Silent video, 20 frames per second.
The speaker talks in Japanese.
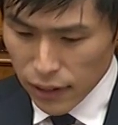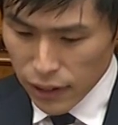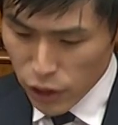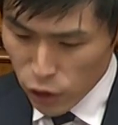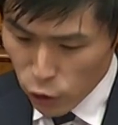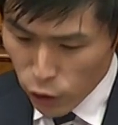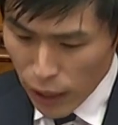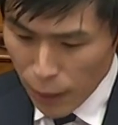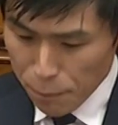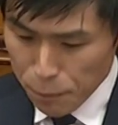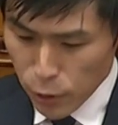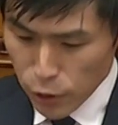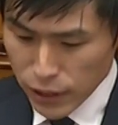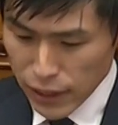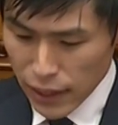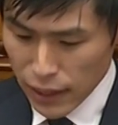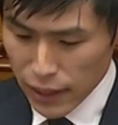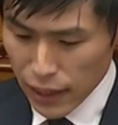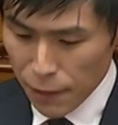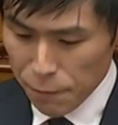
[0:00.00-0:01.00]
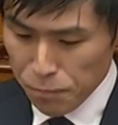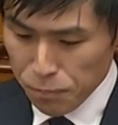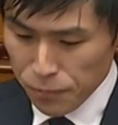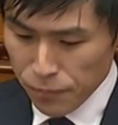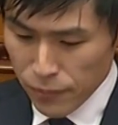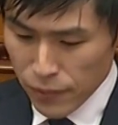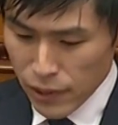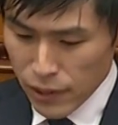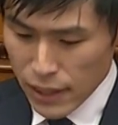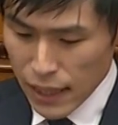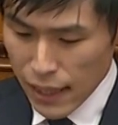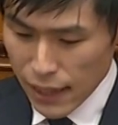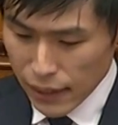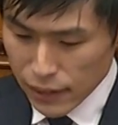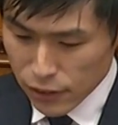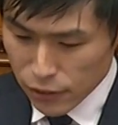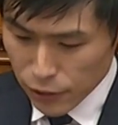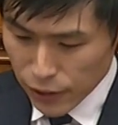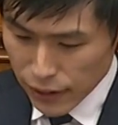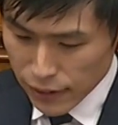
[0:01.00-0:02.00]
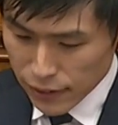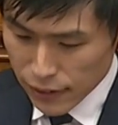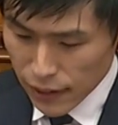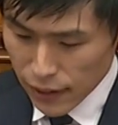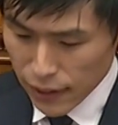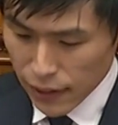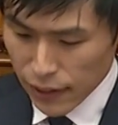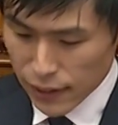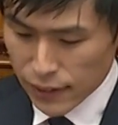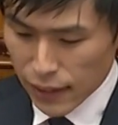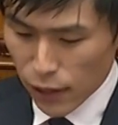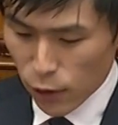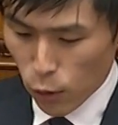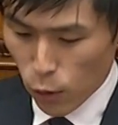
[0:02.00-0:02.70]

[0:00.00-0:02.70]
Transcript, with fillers: 昨日発表された3月の月例経済